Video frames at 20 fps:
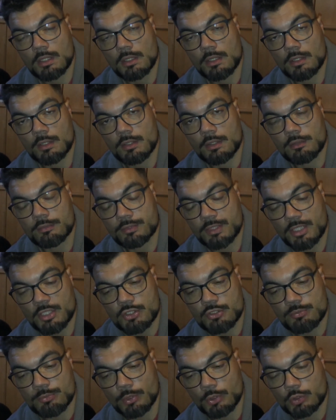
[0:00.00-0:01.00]
Euh, voilà,
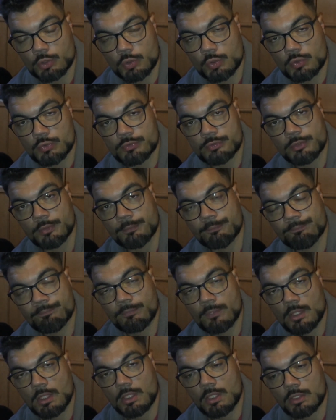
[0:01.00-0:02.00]
je me retrouve
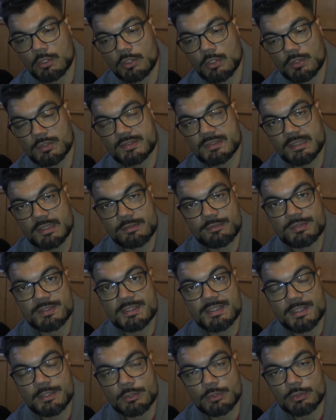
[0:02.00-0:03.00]
dans cette
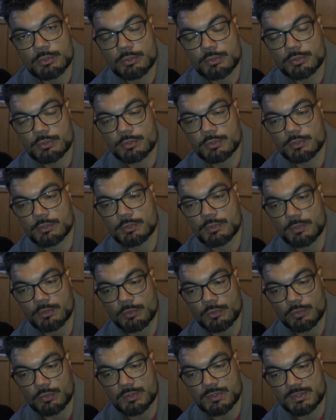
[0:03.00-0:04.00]
vidéo,
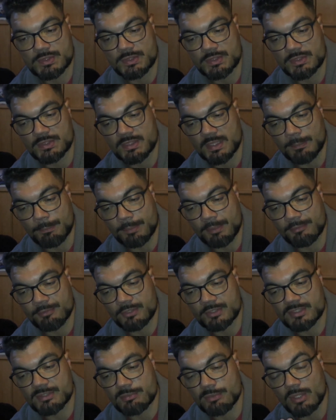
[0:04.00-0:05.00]
donc ce ne sera pas
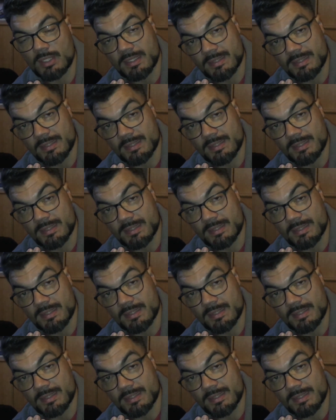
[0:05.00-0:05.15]
forcément